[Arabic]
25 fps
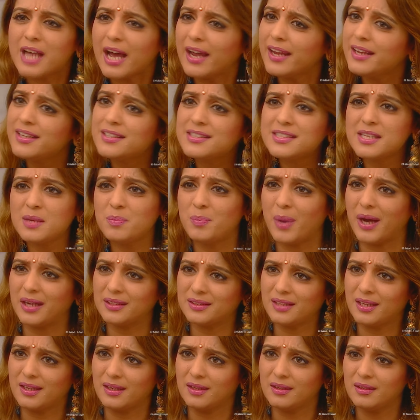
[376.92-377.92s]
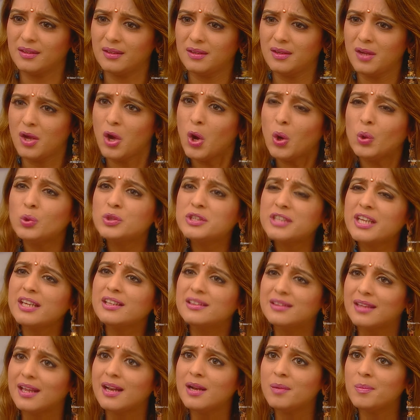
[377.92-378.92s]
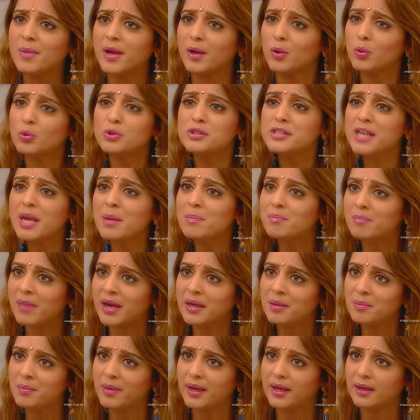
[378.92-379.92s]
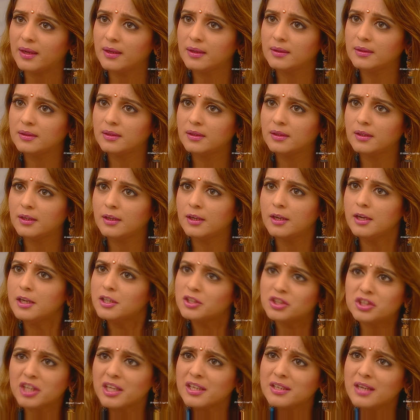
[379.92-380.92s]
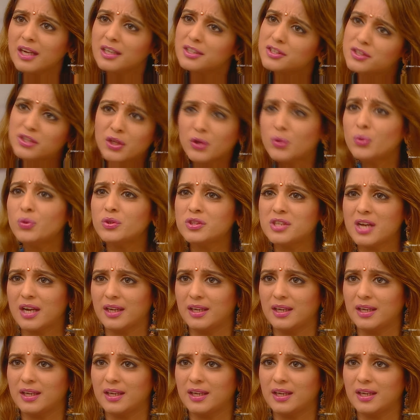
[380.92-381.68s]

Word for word: بيكون موقفك؟ ويلك بنتك وويلك صهرك ورح نتبهدل